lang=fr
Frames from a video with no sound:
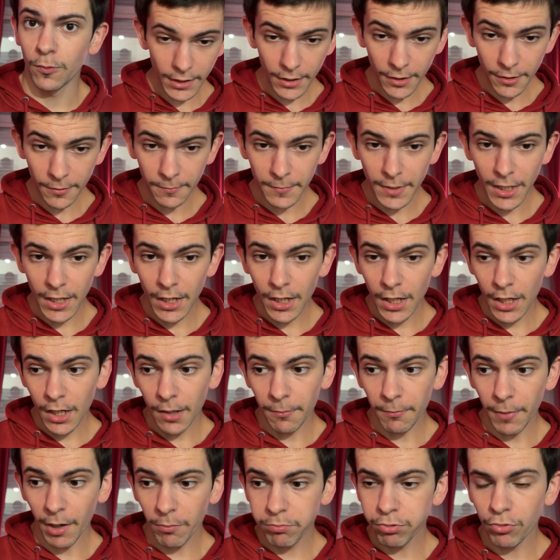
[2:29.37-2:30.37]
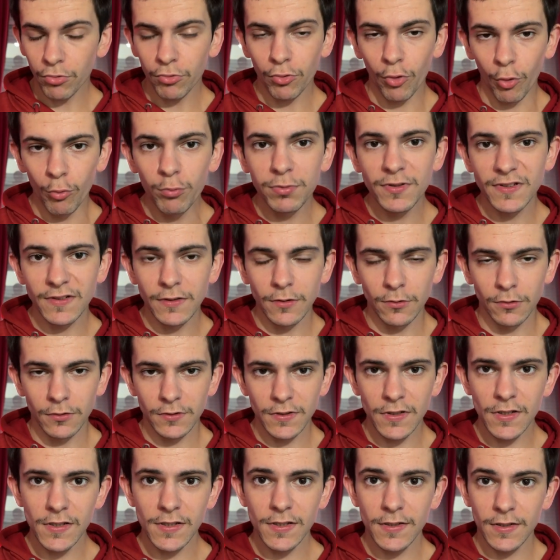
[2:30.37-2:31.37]
Et bah, pour le groupe
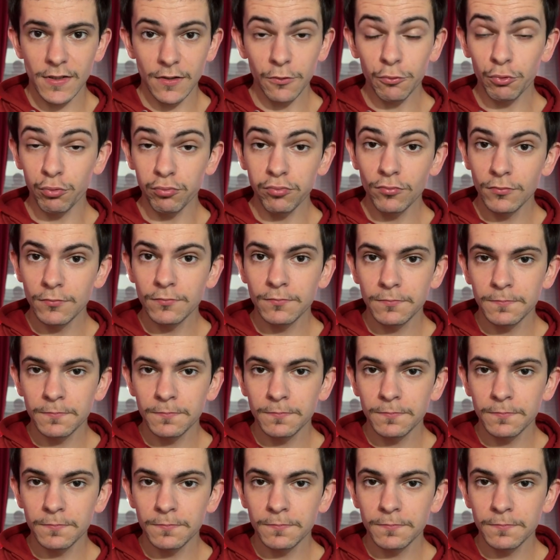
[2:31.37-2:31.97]
Stellantis, c'est tout.